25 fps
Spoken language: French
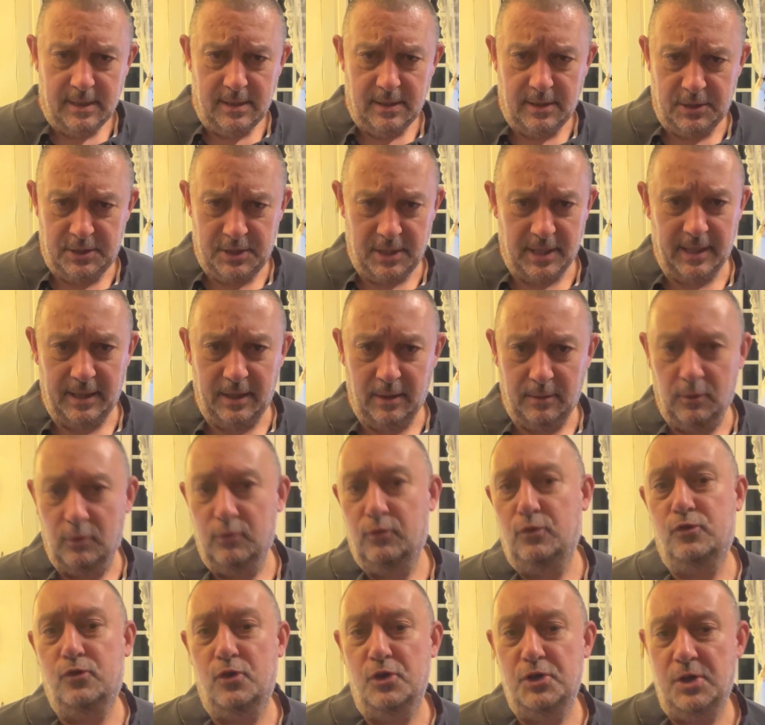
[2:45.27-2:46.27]
J'arrête dans
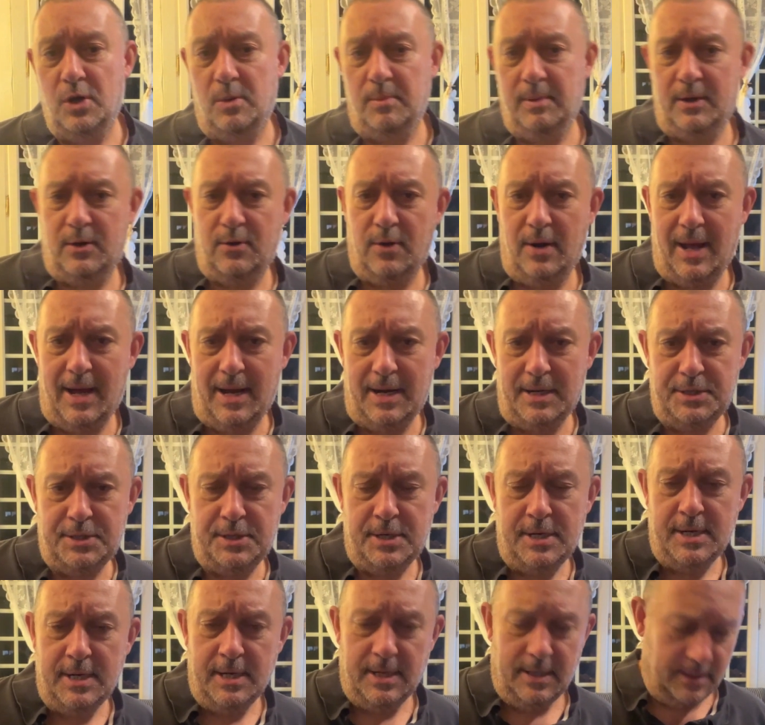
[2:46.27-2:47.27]
tout ce que j'ai en bricolage,
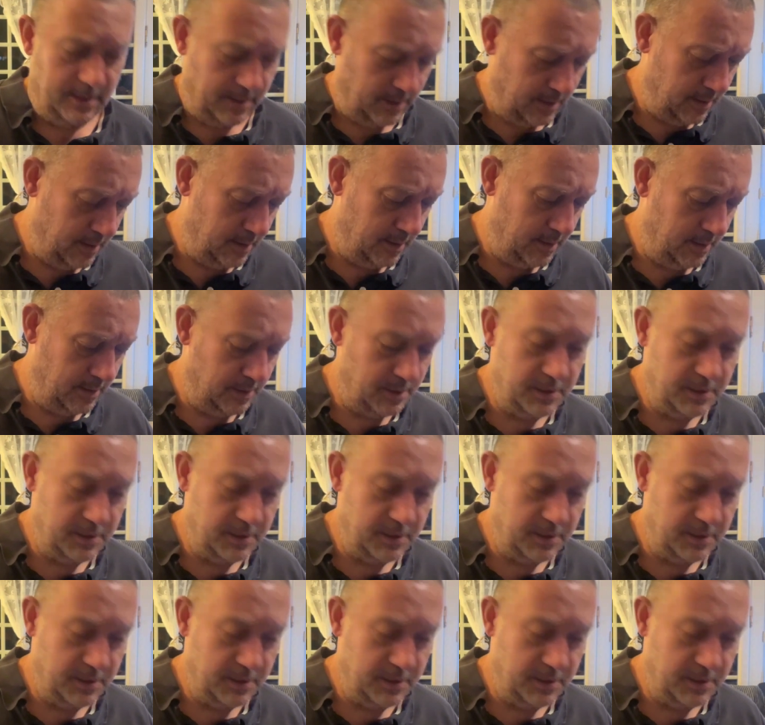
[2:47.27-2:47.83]
euh,